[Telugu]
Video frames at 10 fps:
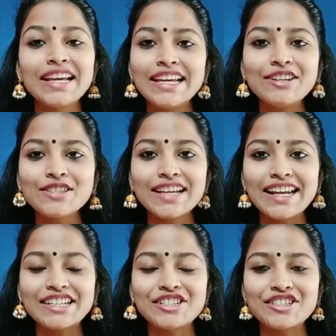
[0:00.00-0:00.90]
ఈ రోజు
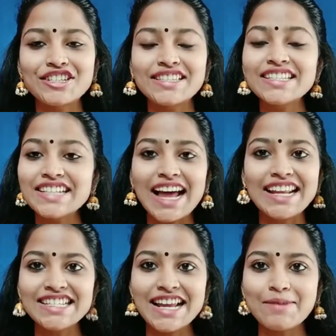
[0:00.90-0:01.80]
కలెక్షన్ వచ్చేసి
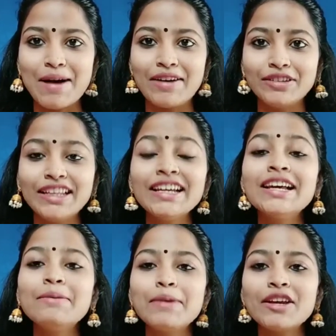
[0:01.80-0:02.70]
చాలా చాలా బాగుంది
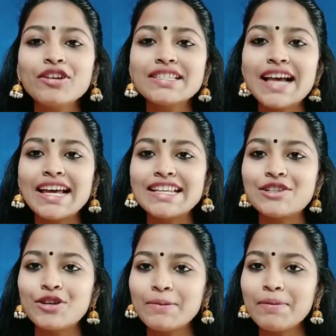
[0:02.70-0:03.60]
మీకు ఈ
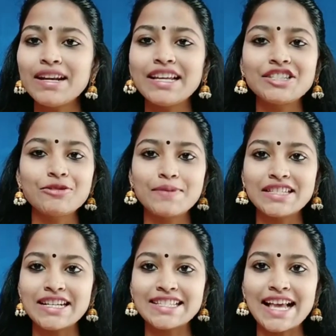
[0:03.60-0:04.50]
సారీస్ లో ఇప్పుడు నేను
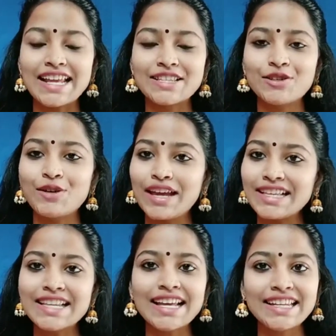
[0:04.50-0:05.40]
చూపించిన సారీస్ లో ఏ
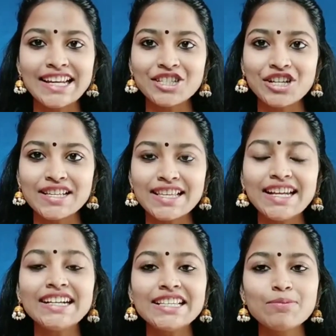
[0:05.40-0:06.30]
సారీ నచ్చినా
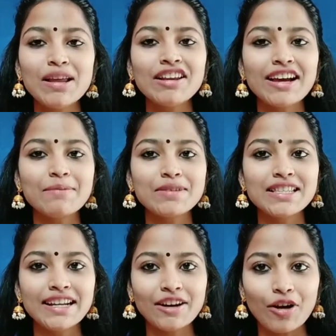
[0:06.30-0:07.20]
సరే డిస్ప్లేలో
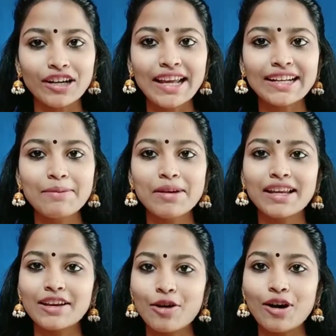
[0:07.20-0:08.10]
కనిపిస్తున్న కాంటాక్ట్ నెంబర్
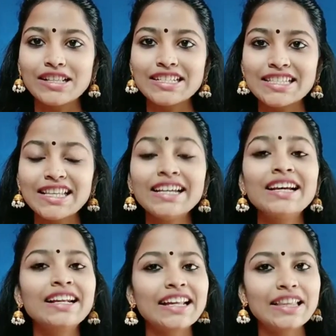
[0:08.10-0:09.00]
కి కాల్ చేసి
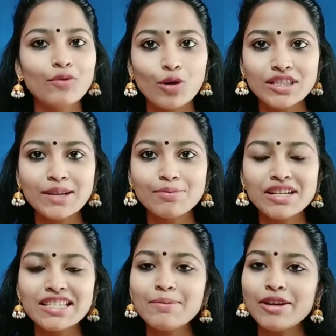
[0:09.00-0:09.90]
లేదా వాట్సాప్
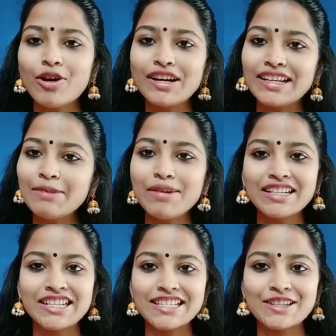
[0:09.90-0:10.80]
చేసి మీరు ఆర్డర్ ని
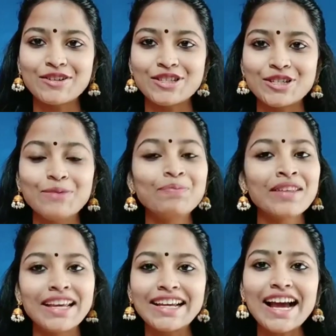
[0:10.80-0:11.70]
ప్లేస్ చేసుకోవచ్చు
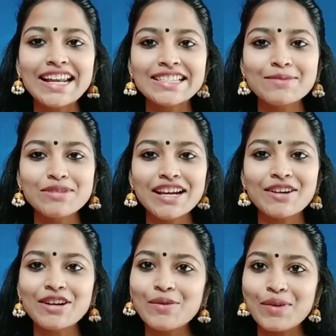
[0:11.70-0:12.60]
ఇంకా ఆలస్యం
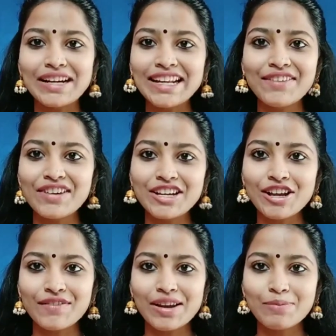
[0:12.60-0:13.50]
చేయకుండా వెంటనే
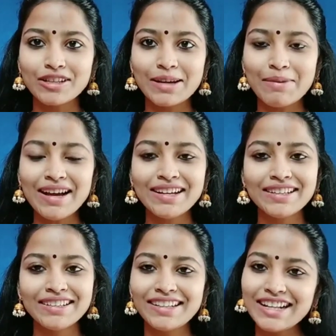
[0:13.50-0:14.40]
వీడియోలోకి వెళ్ళిపోదామా
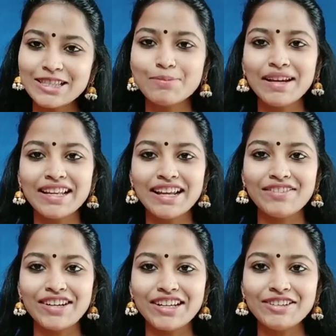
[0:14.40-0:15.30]
లెట్స్ బిగిన్
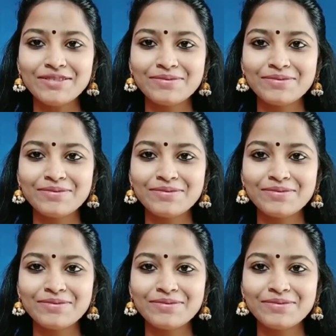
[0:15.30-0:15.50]
అవర్ వీడియో